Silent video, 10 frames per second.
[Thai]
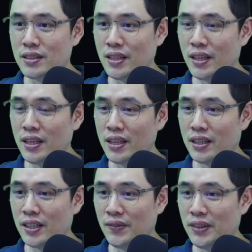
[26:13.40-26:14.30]
เส้นนี้
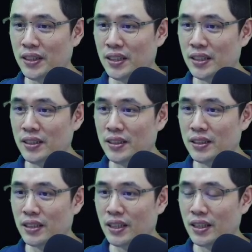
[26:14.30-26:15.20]
นะครับ delete
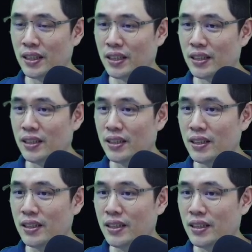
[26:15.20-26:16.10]
อ่ะ
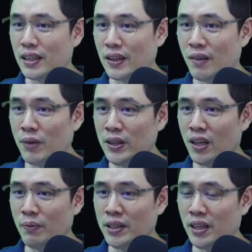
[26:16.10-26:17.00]
ก็ไม่ตอบ
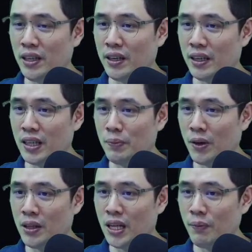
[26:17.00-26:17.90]
เป็น delete นะครับว่า
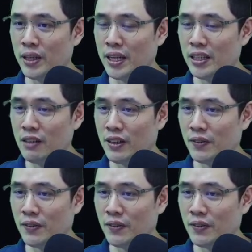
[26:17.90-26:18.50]
ที่รับเป็น ไอ ดี แบบ